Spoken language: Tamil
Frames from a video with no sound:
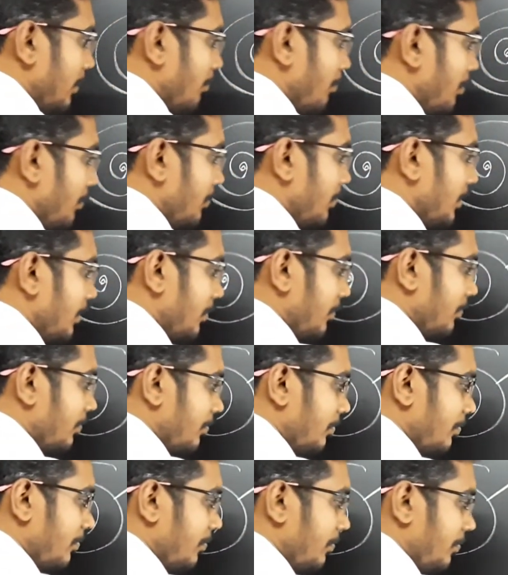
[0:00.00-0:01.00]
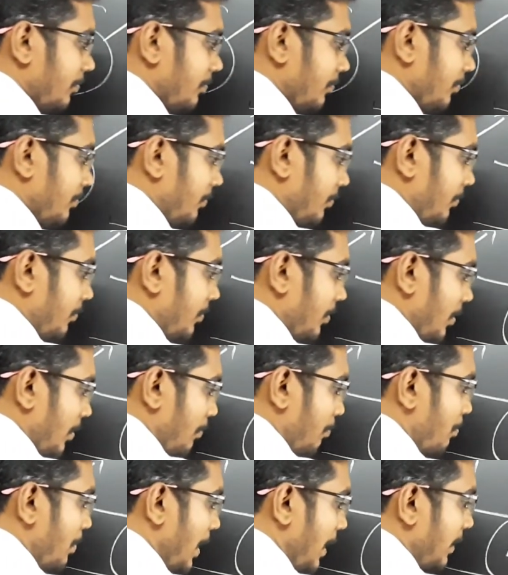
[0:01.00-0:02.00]
சப்டிவிஷன்
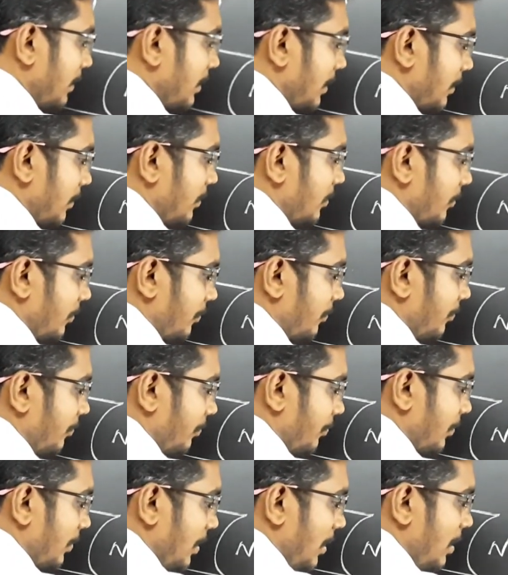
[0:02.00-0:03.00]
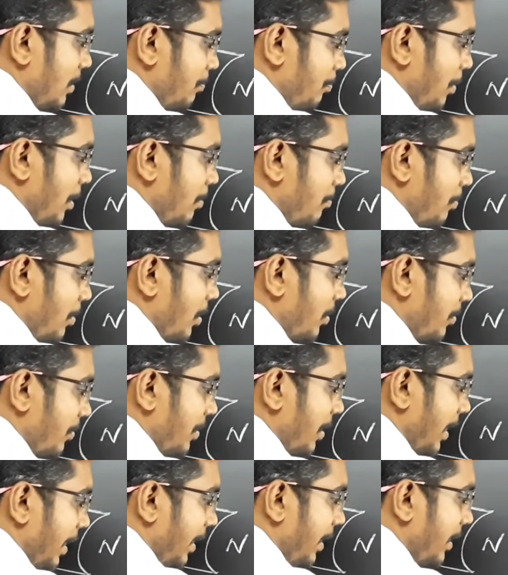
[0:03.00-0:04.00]
பிரேக் சிஸ்டம் இது பெரும்பாலும்
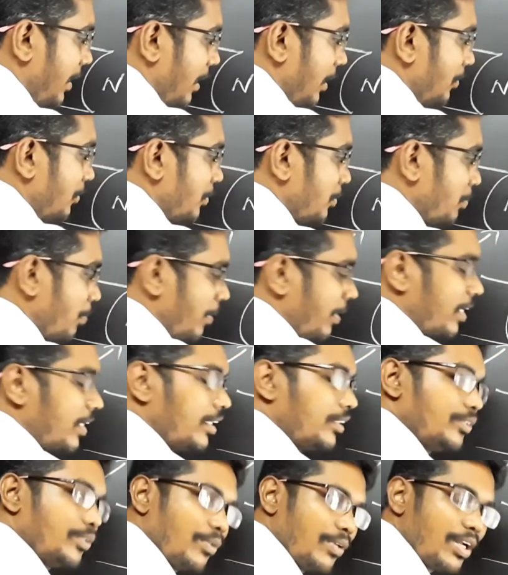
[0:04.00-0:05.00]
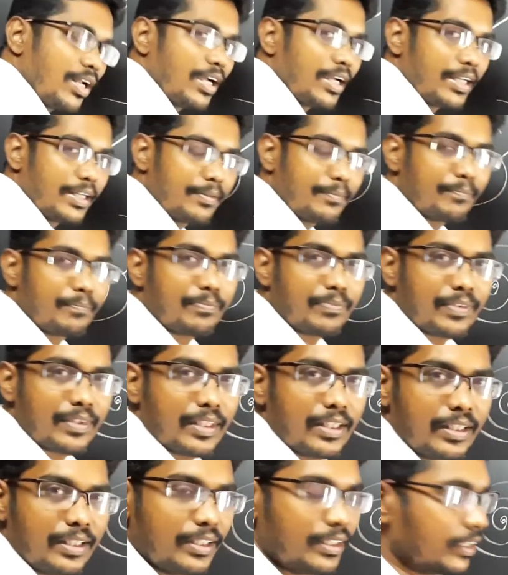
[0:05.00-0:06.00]
ட்ரெயினில் யூஸ் பண்ணுறதா சொல்கிறாங்க
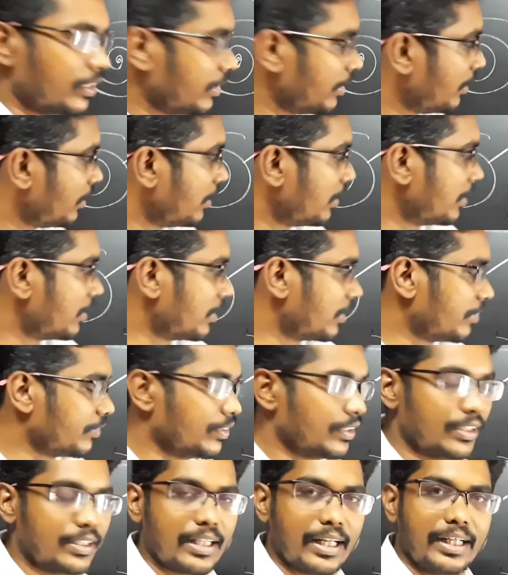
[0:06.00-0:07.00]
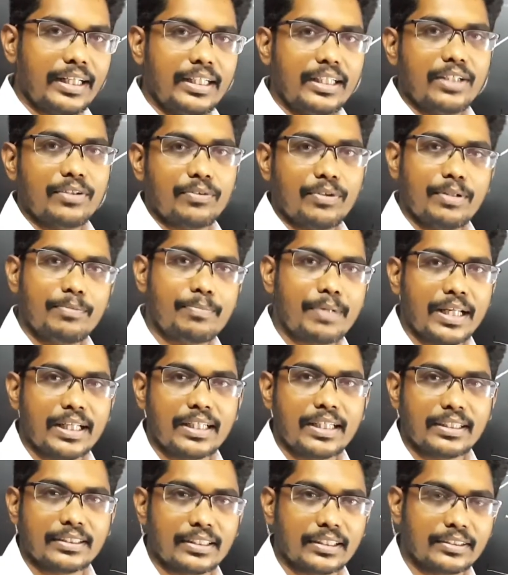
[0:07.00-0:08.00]
அதாவது ட்ரெயினில் உள்ள
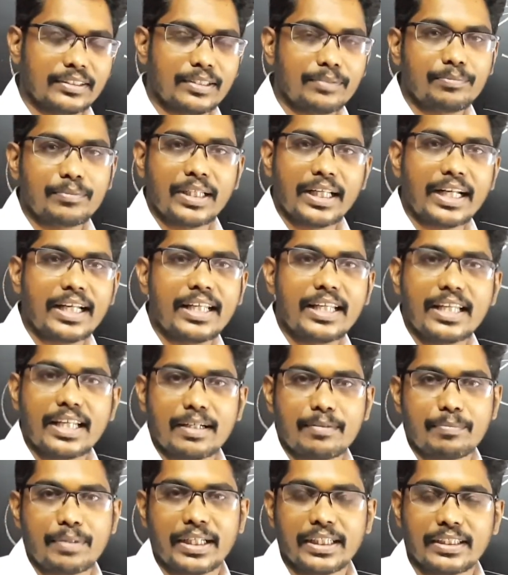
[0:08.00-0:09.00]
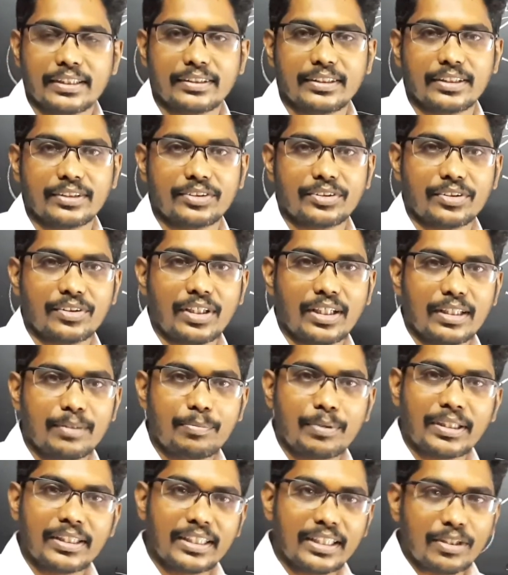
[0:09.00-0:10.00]
பிரேக்கிங் சிஸ்டம் இந்த எடி கரண்ட் பிரேக்கிங் சிஸ்டம் அது
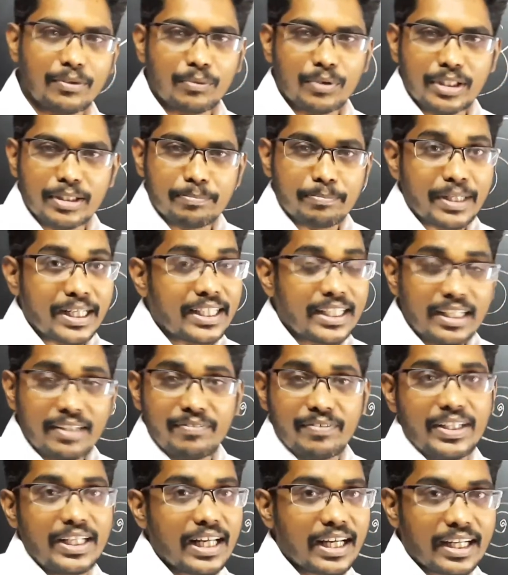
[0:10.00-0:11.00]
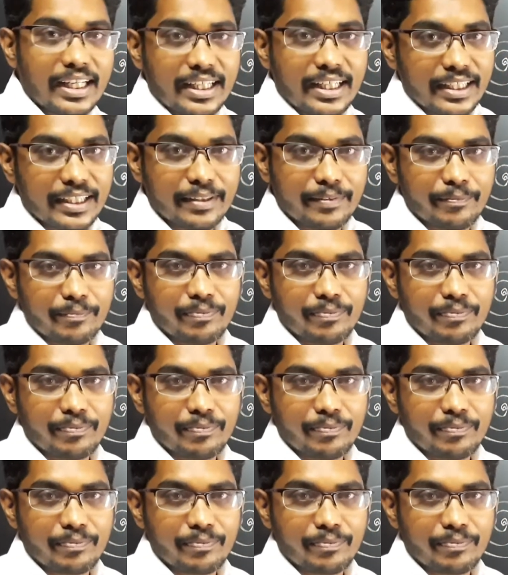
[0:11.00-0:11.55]
பார்த்திங்கன்னா உங்களுக்கு மெட்டல் வீல் அங்கே இருக்குது